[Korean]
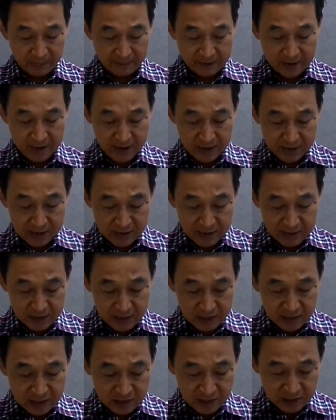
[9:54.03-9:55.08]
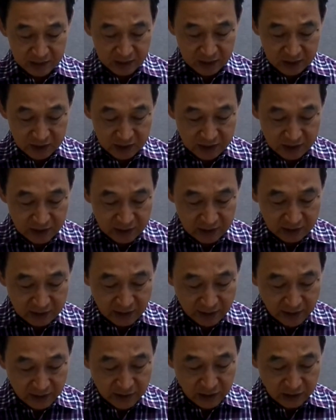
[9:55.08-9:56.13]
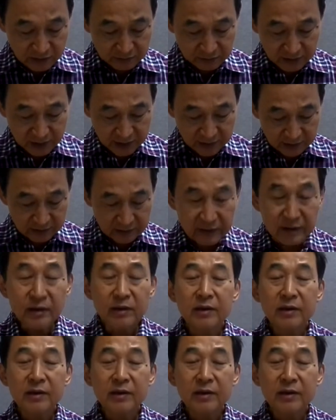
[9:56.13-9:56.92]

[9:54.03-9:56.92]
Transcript: 예, 탈의사금 때는